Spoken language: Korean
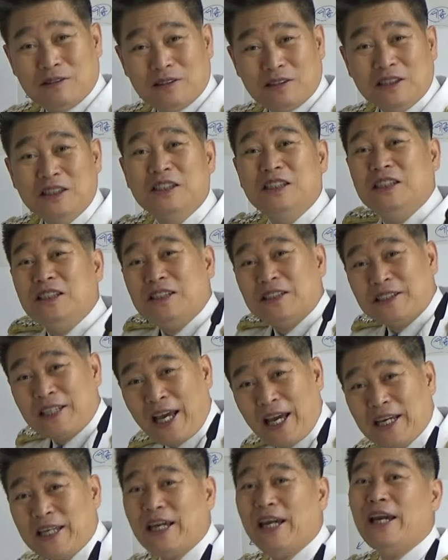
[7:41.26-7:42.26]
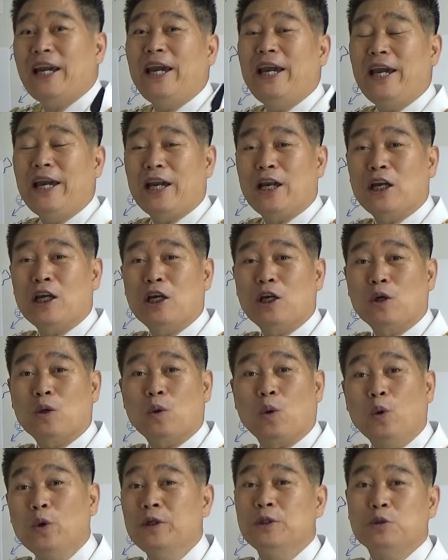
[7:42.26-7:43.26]
이 세계의
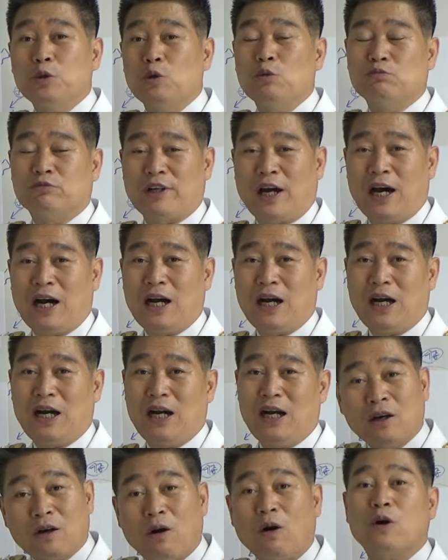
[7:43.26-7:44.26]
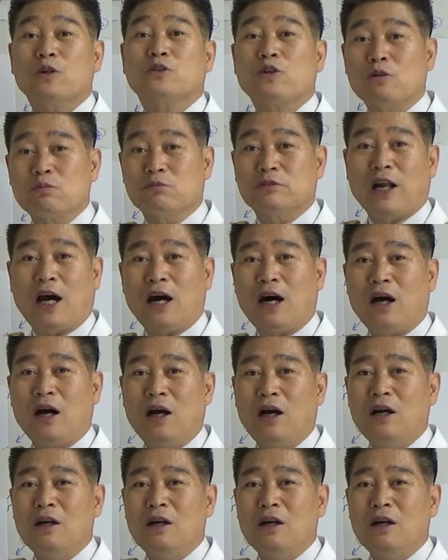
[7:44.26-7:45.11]
고인돌 문화, 거성 문화,